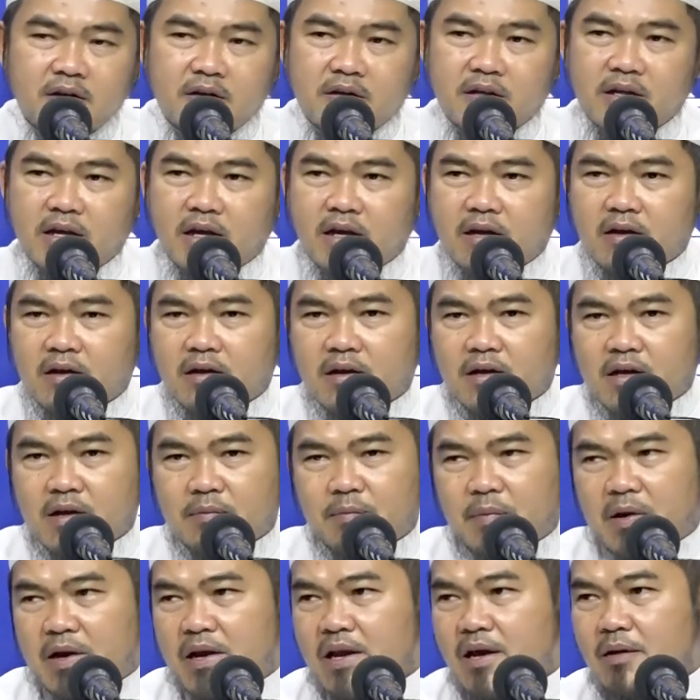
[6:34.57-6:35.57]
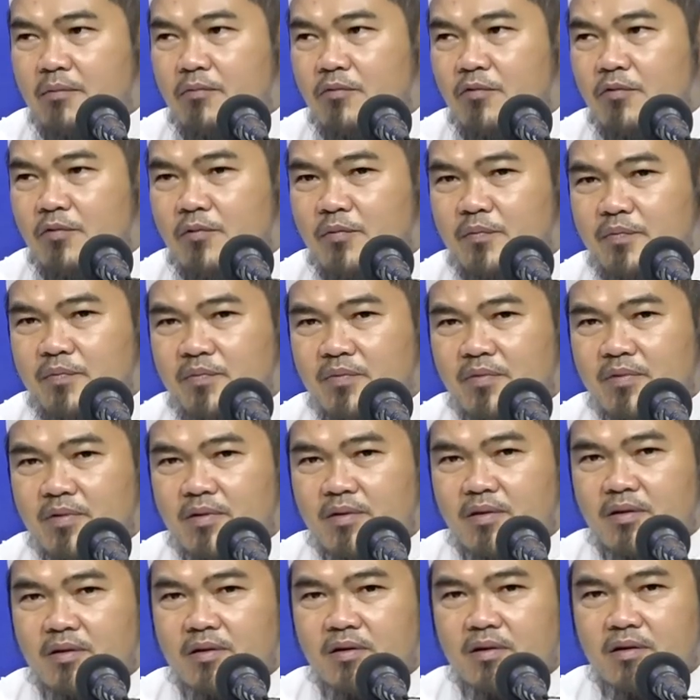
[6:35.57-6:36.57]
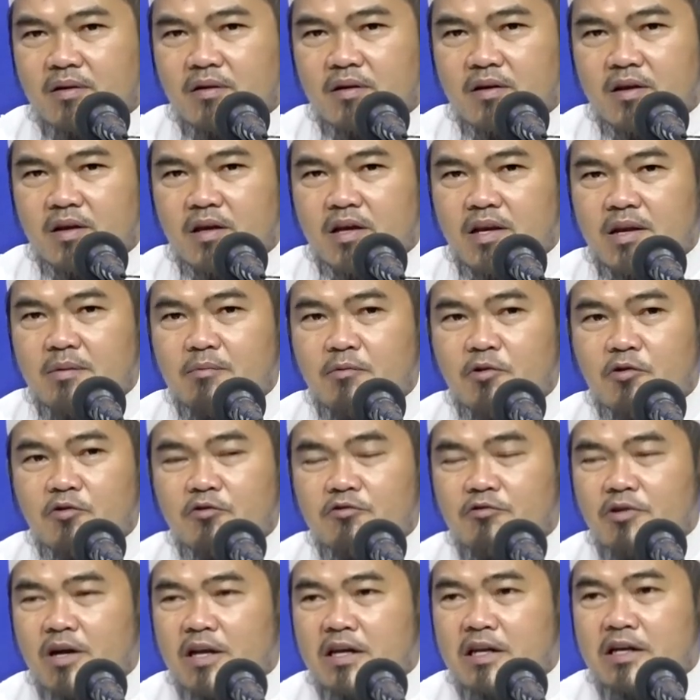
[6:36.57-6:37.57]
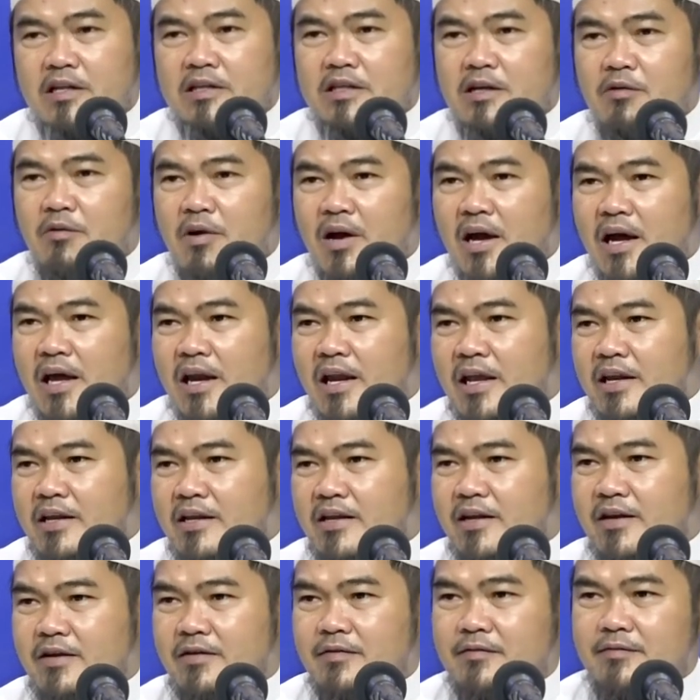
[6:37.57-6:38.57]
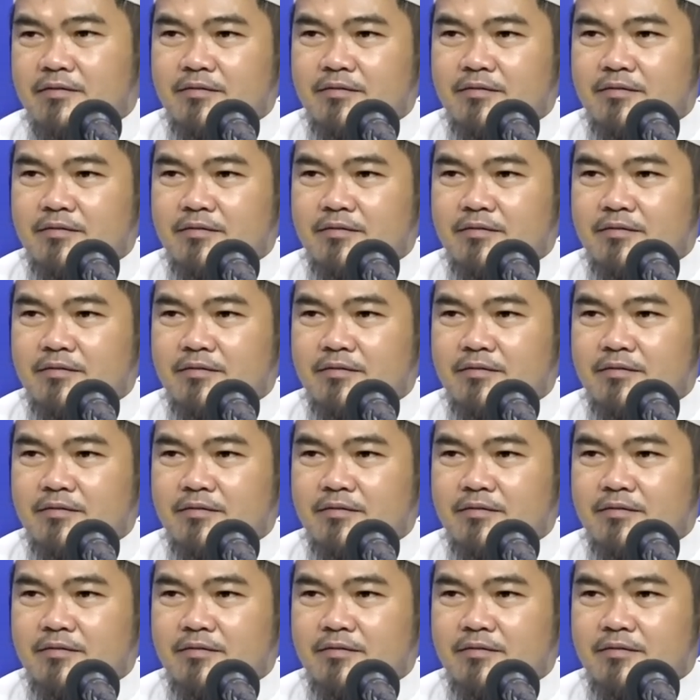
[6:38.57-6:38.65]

ya kepadamu. Ini menunjukkan ketawakalannya.